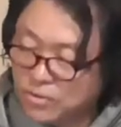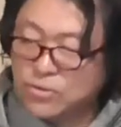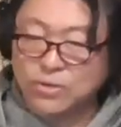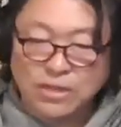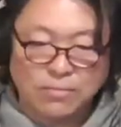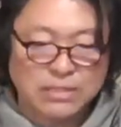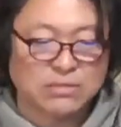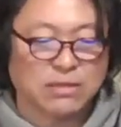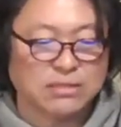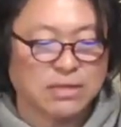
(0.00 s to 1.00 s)
ことを言いま
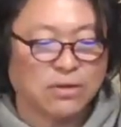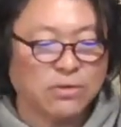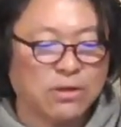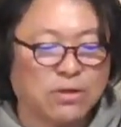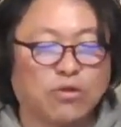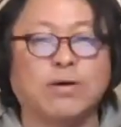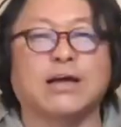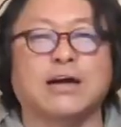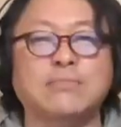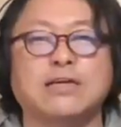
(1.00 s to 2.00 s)
すとですね、この1個
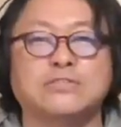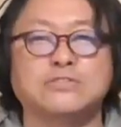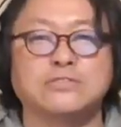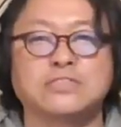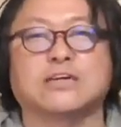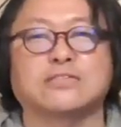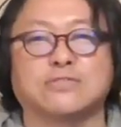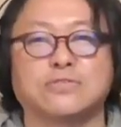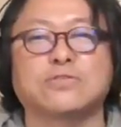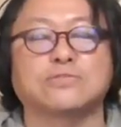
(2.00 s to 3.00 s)
前が甘い十字架
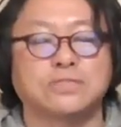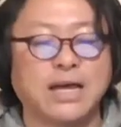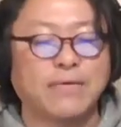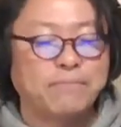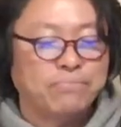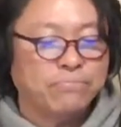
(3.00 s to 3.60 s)
という曲で、